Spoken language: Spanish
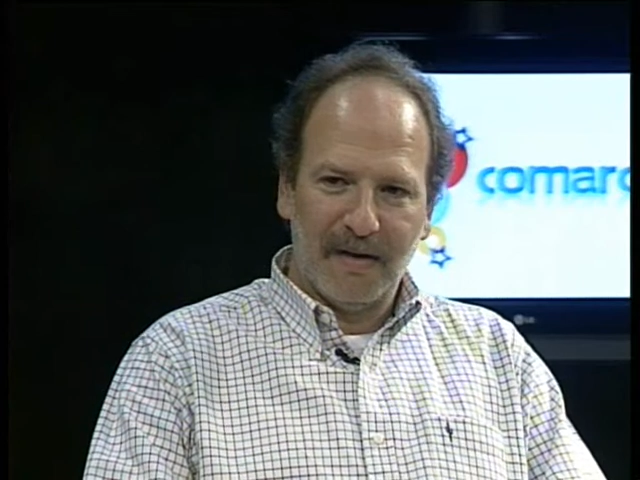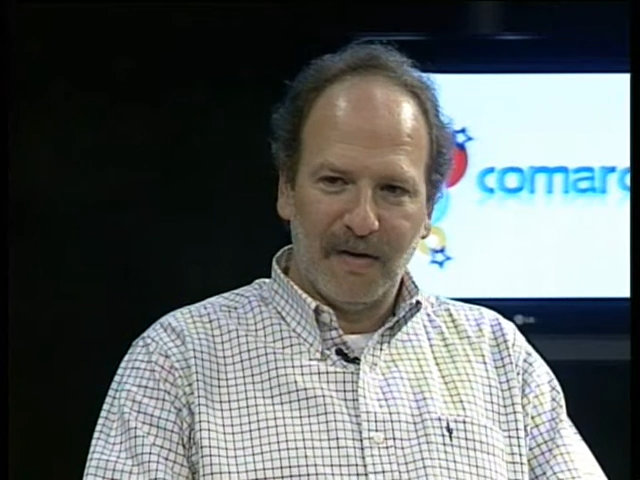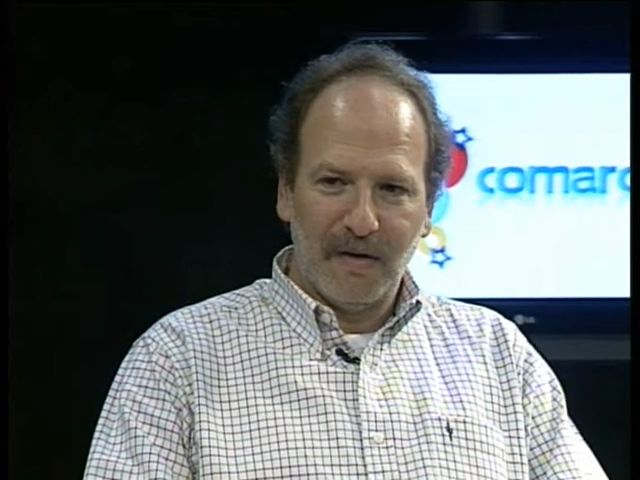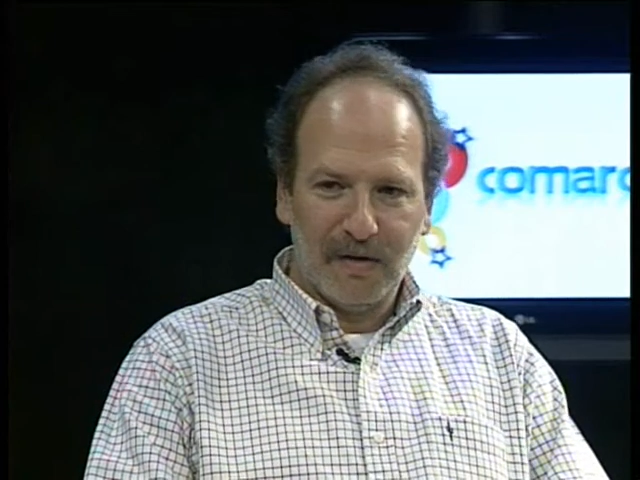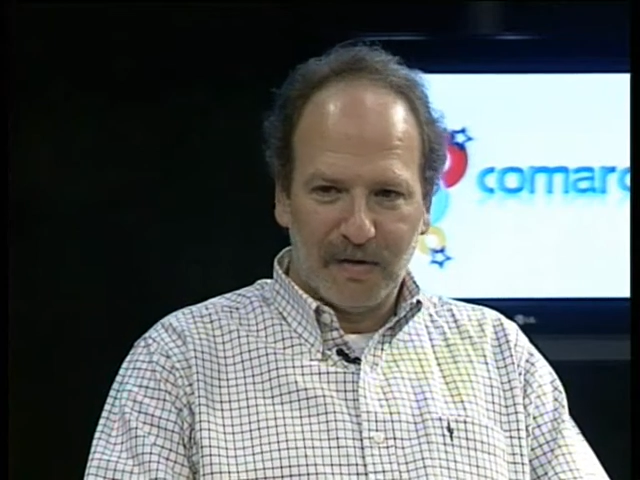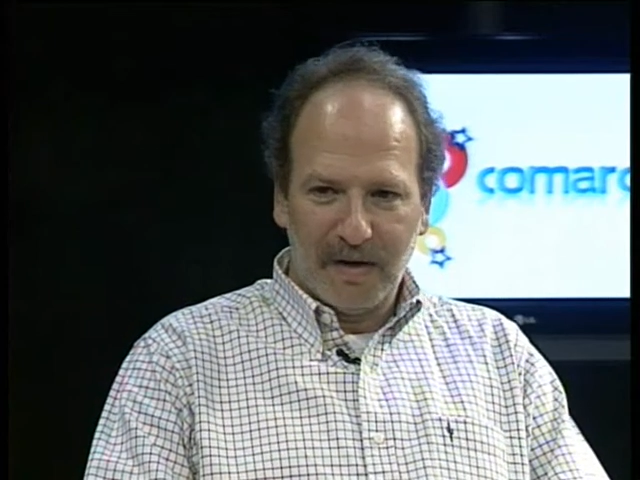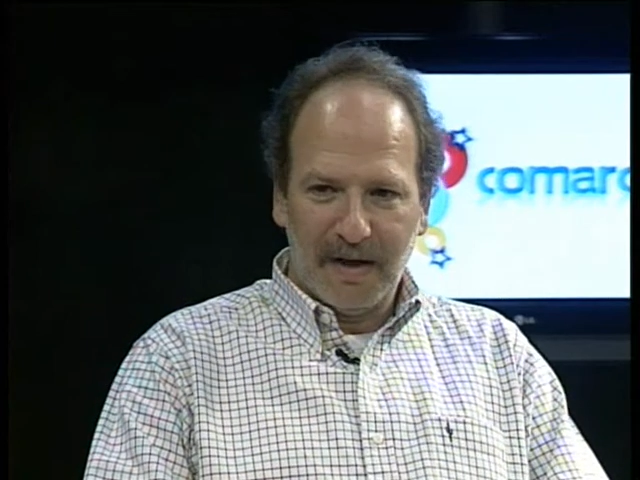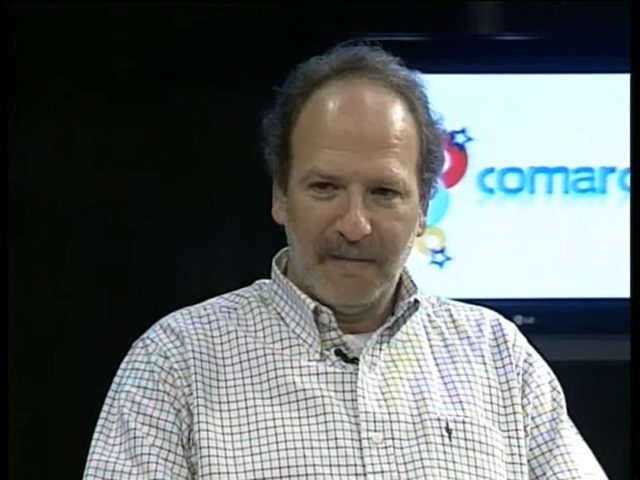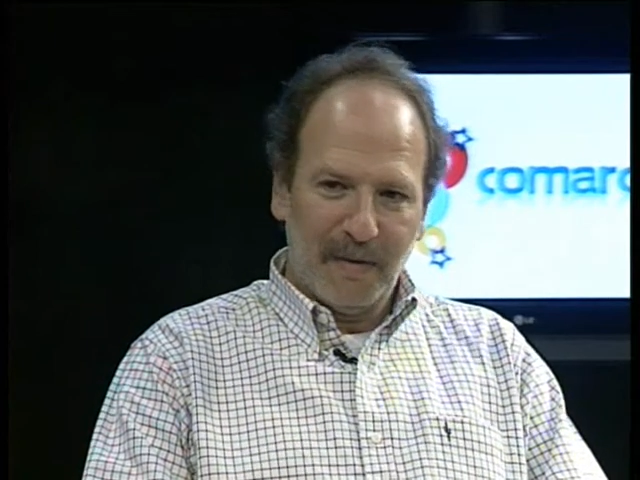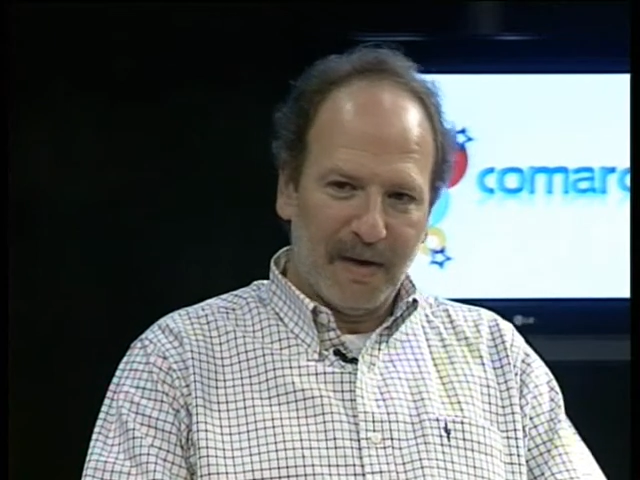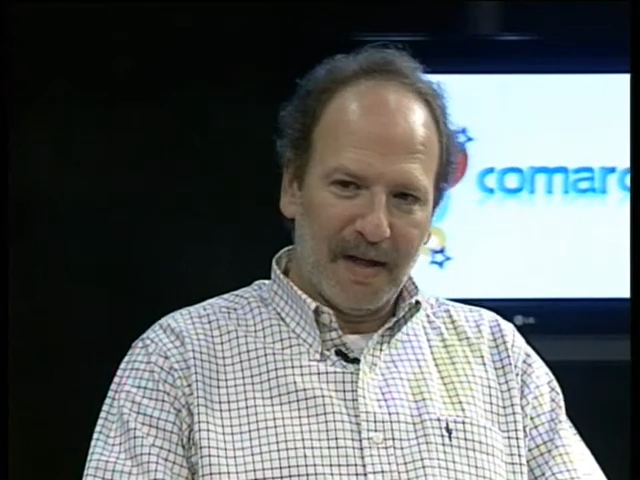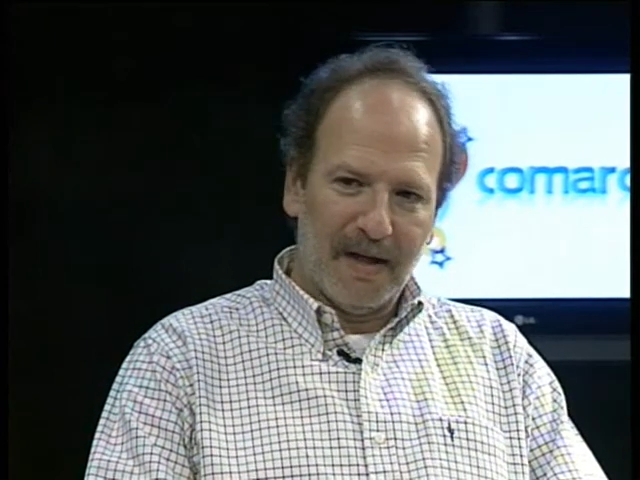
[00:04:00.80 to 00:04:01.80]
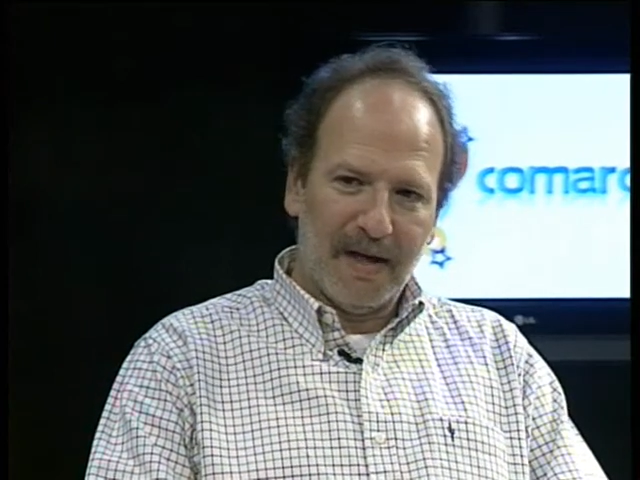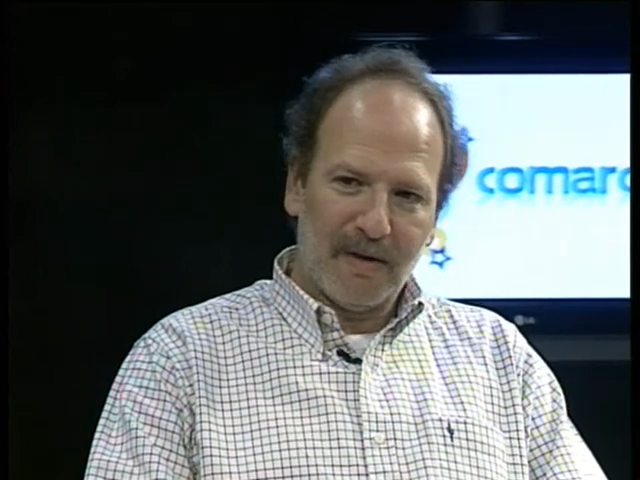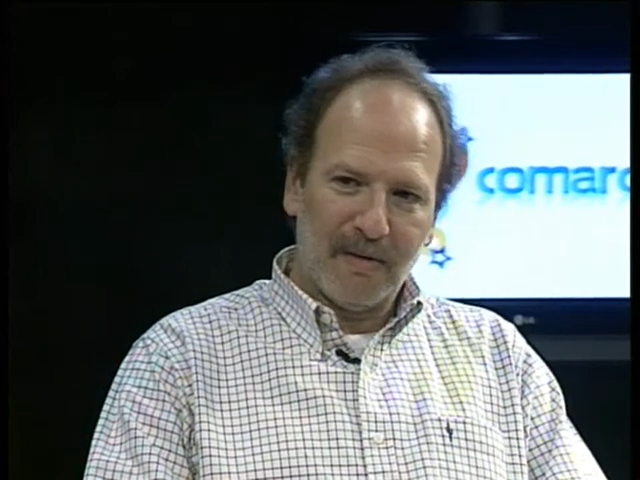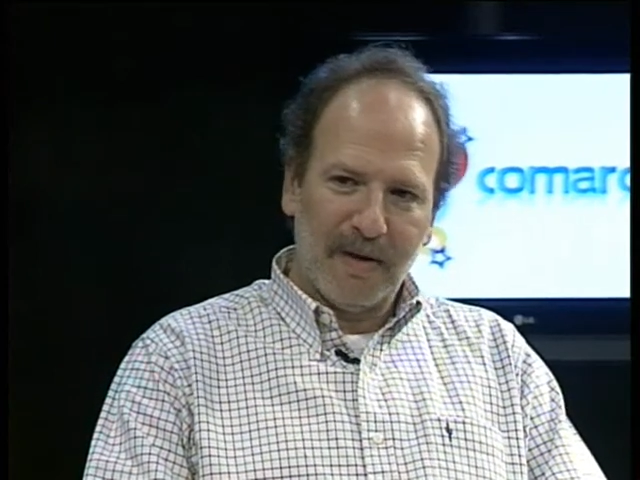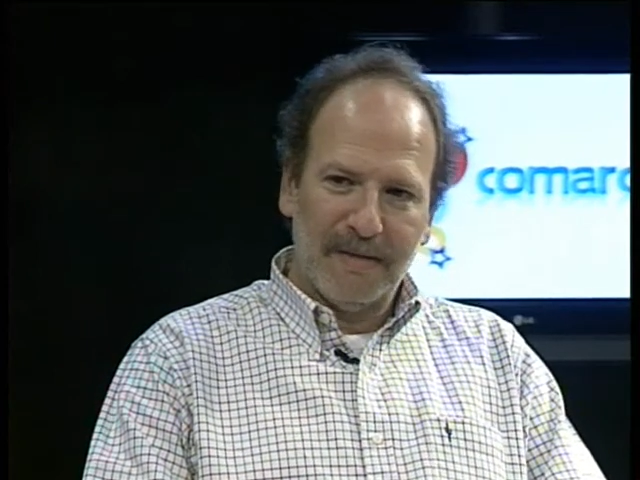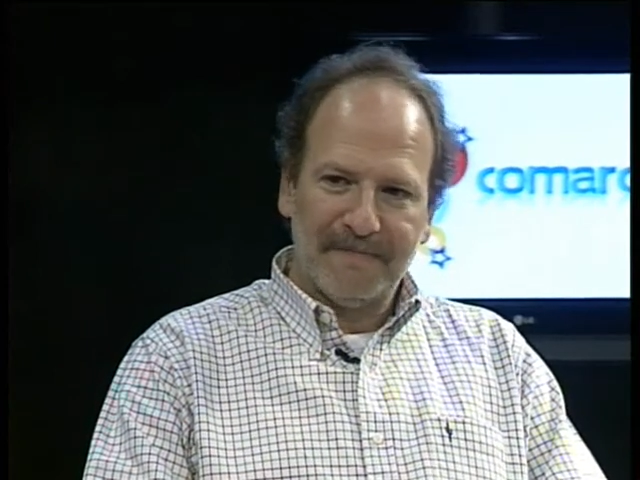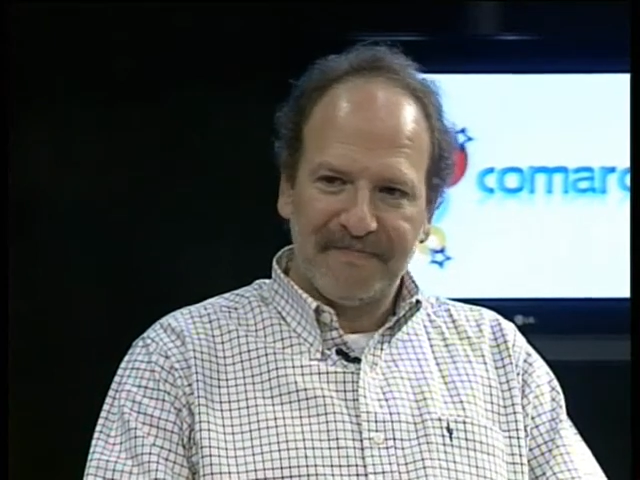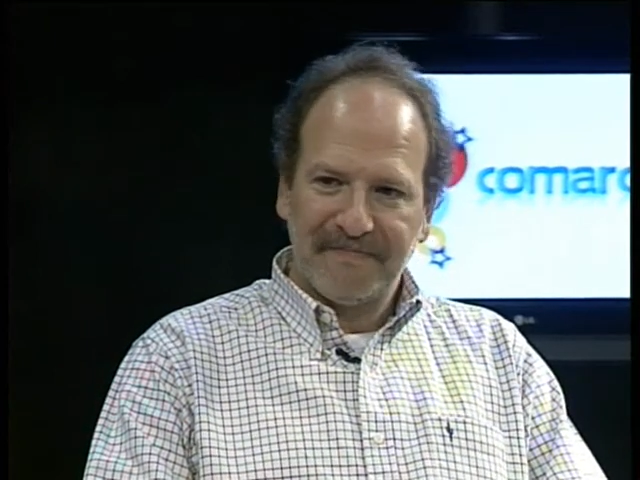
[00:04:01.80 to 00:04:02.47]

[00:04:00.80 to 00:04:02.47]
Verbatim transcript: otro en la época de la Rúa,